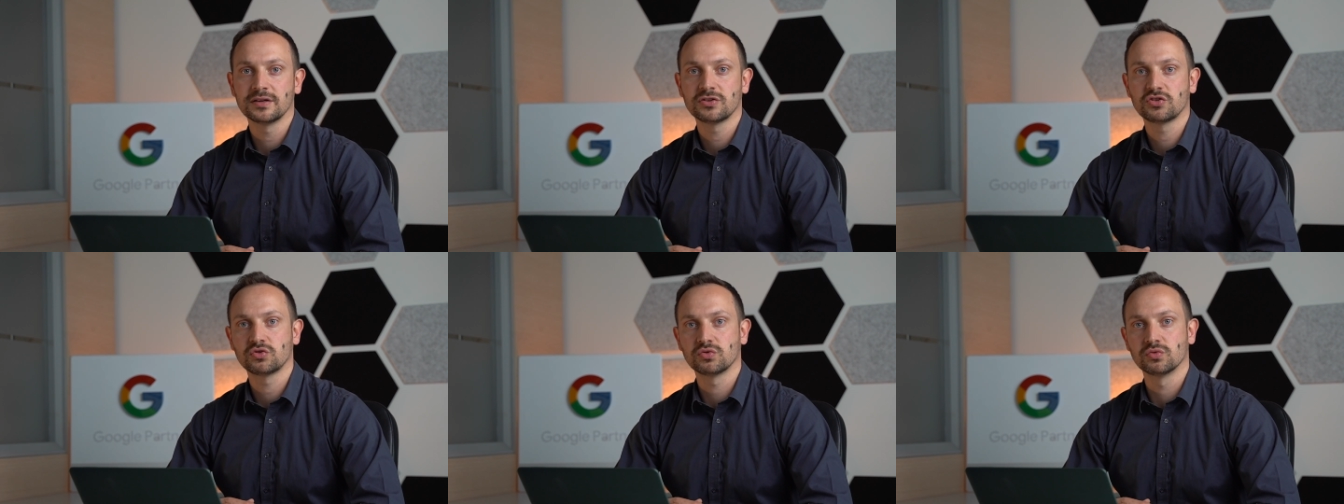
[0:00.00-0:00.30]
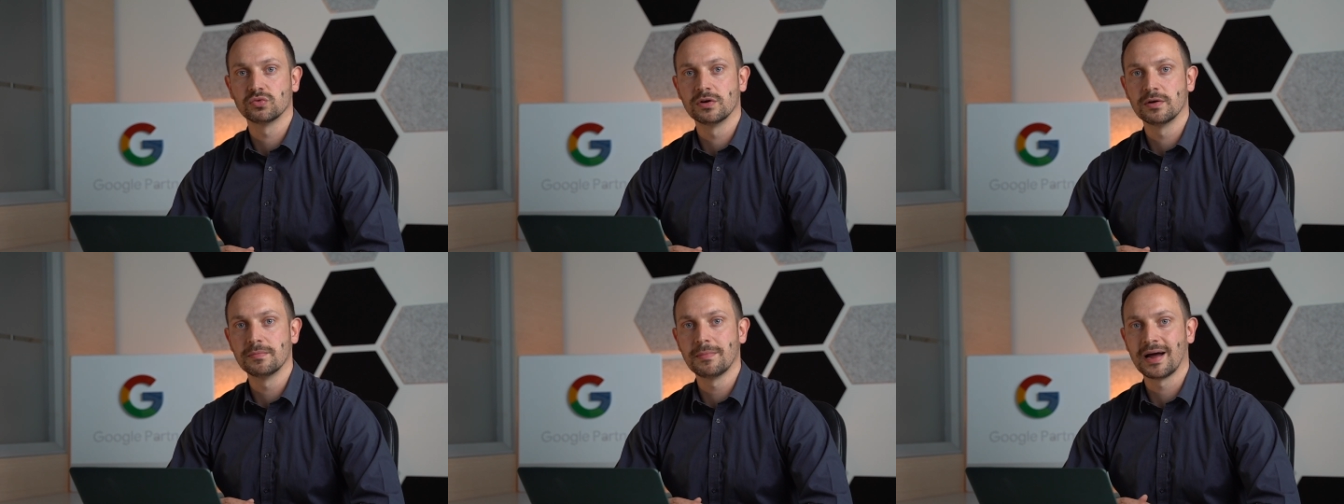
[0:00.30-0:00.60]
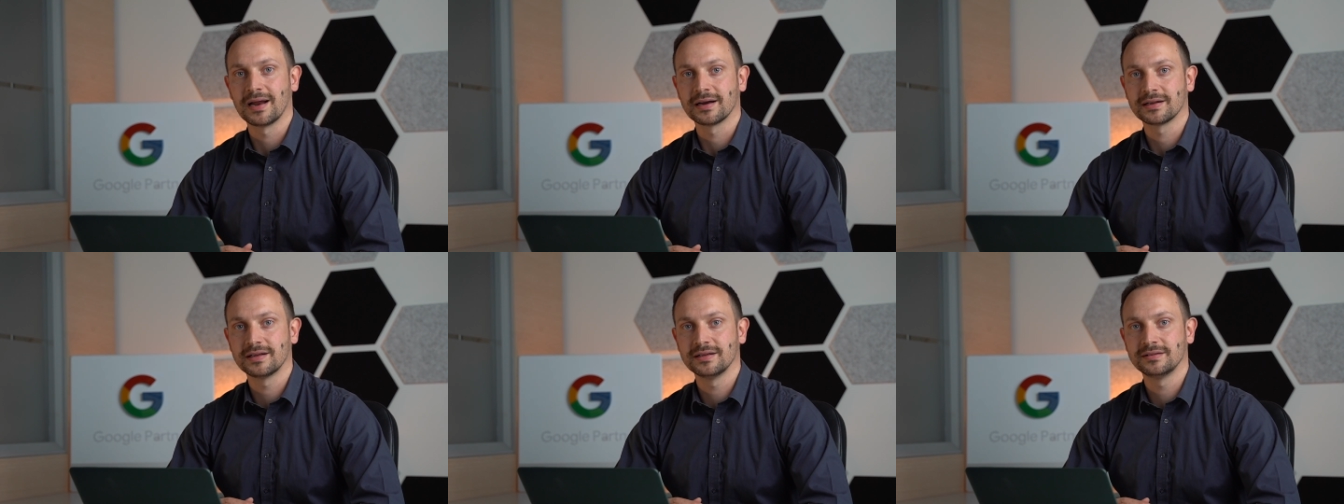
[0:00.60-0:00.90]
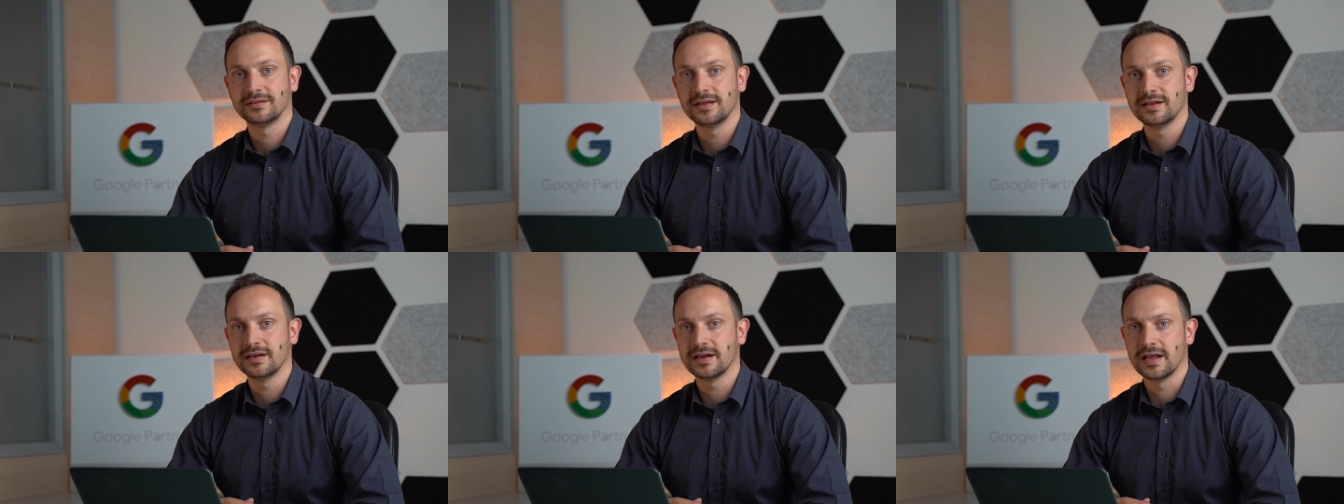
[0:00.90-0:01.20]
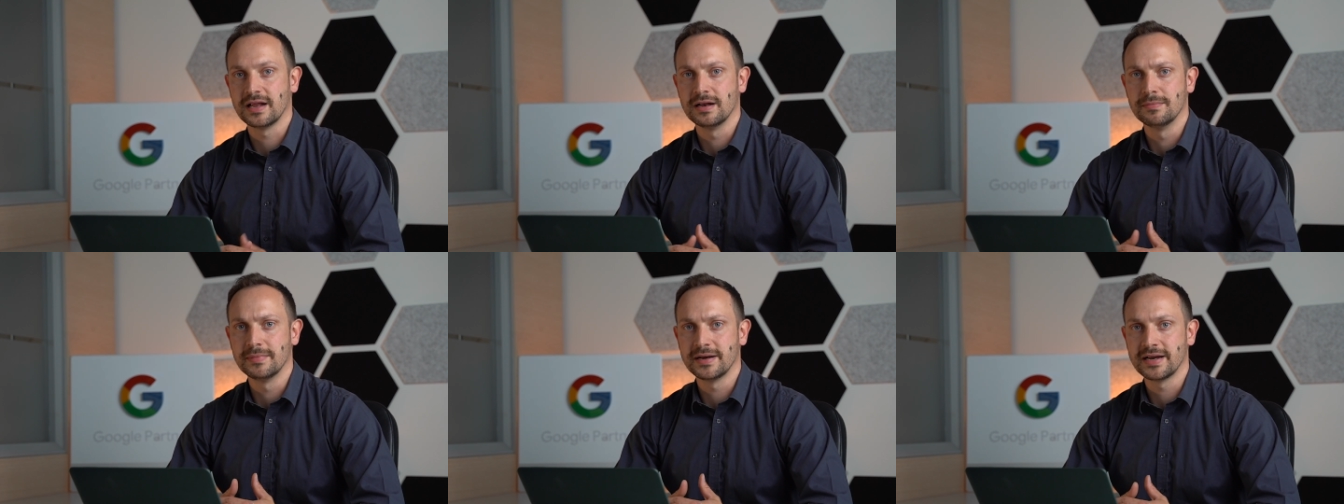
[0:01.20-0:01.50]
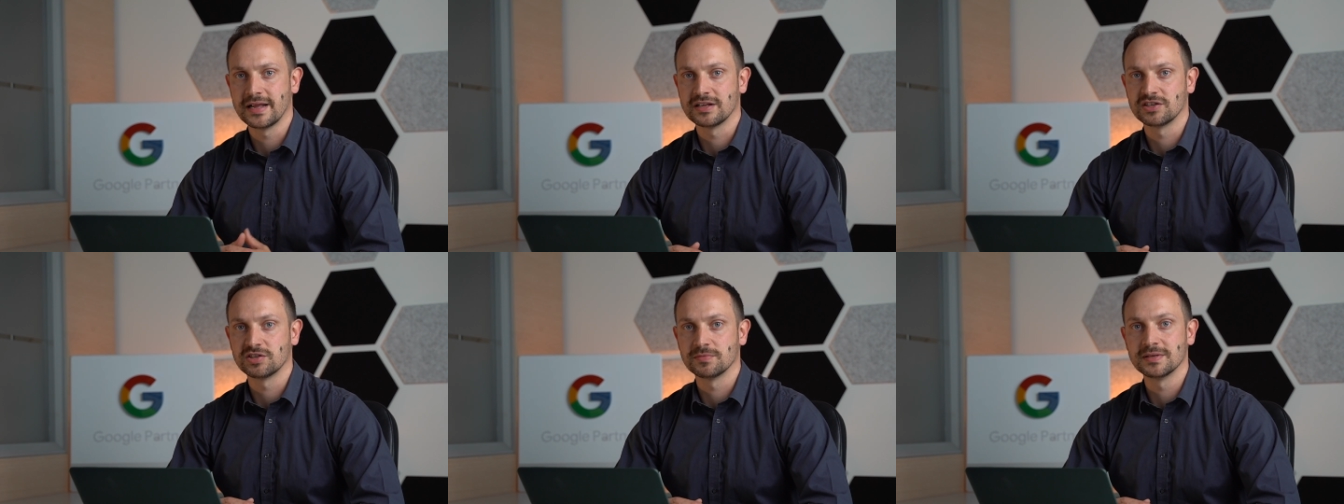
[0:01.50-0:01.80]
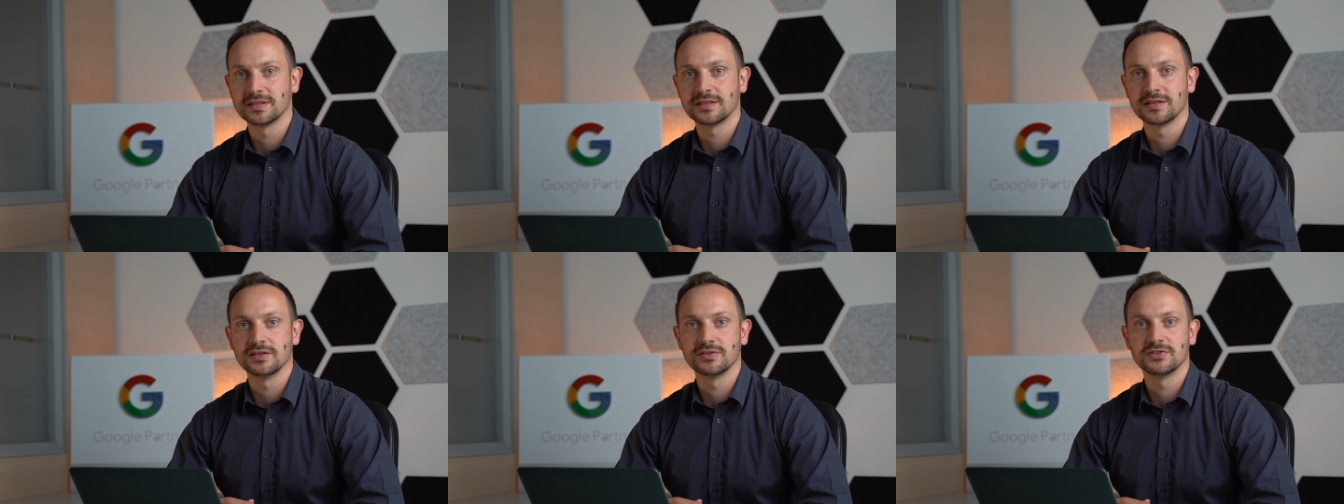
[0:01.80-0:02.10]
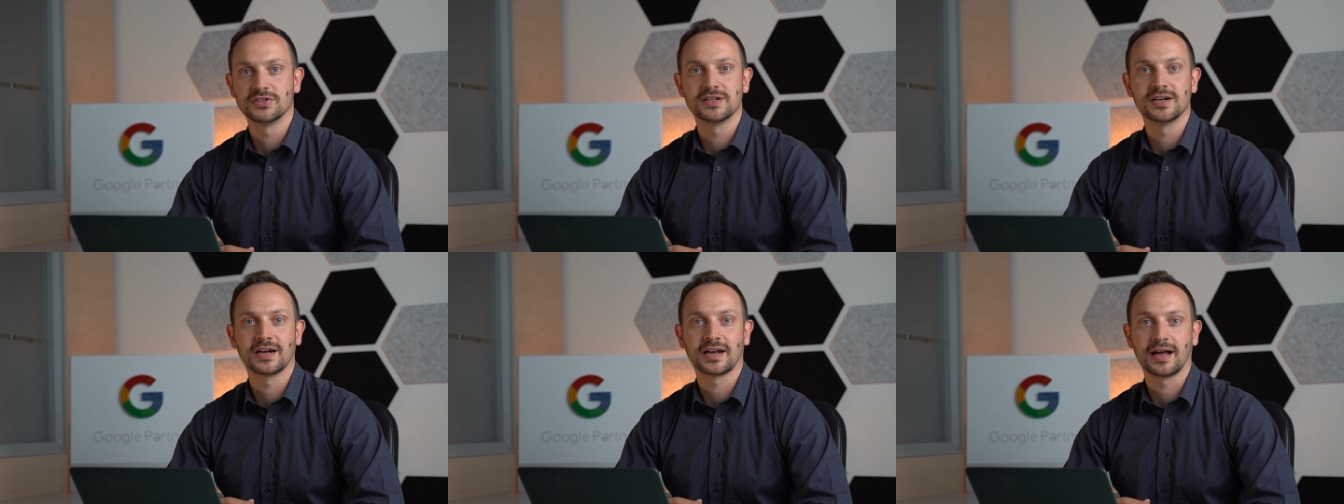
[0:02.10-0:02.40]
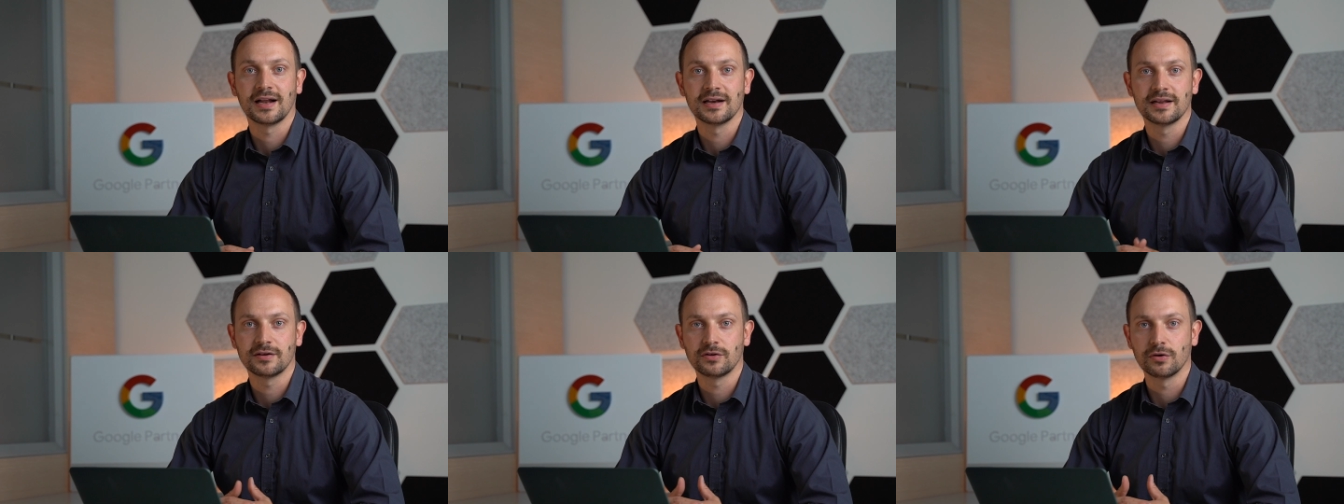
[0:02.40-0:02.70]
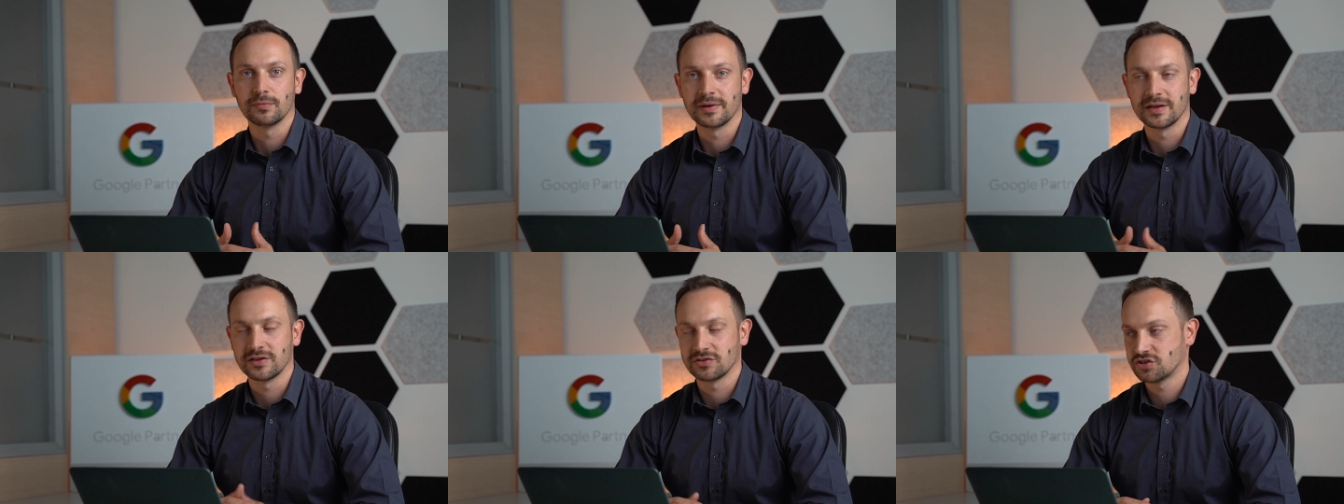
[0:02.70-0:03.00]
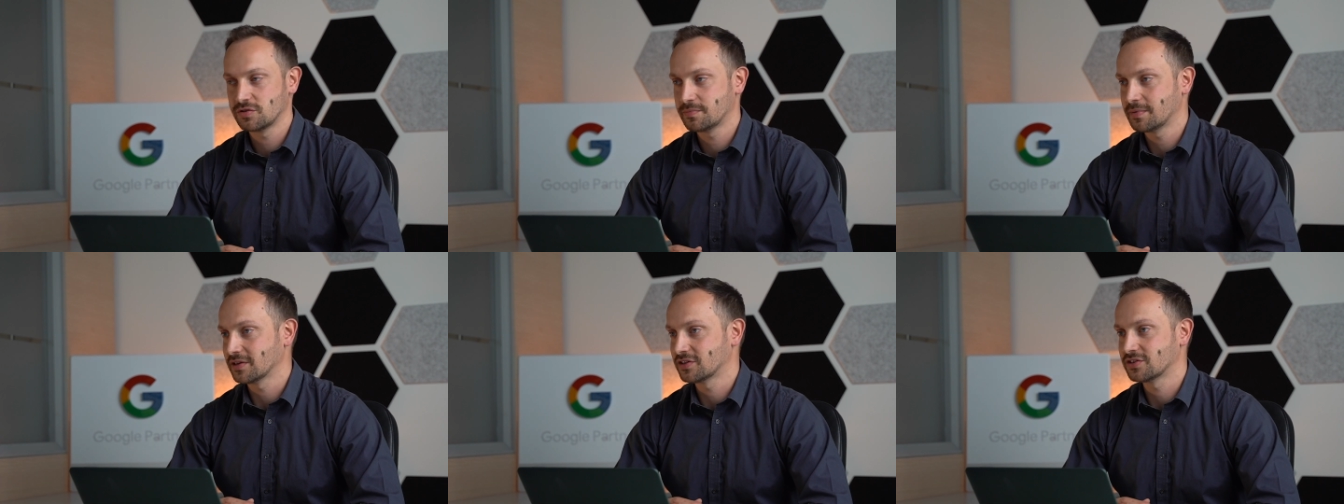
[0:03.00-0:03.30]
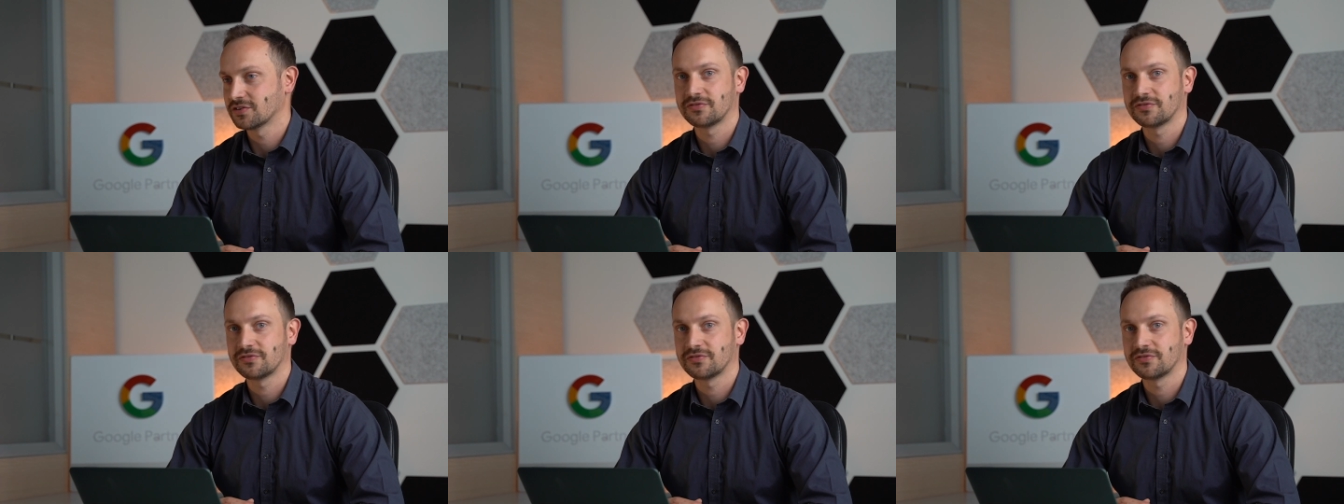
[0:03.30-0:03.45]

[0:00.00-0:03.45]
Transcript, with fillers: sul marketing e il management in generale come ci piace